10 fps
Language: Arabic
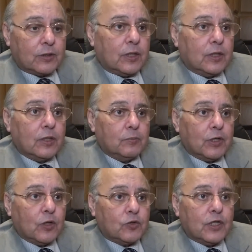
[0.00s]
تتكلم
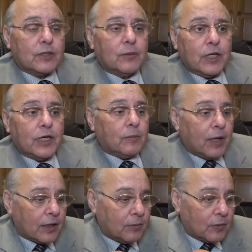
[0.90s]
ما انا قلت لك ماليا معانا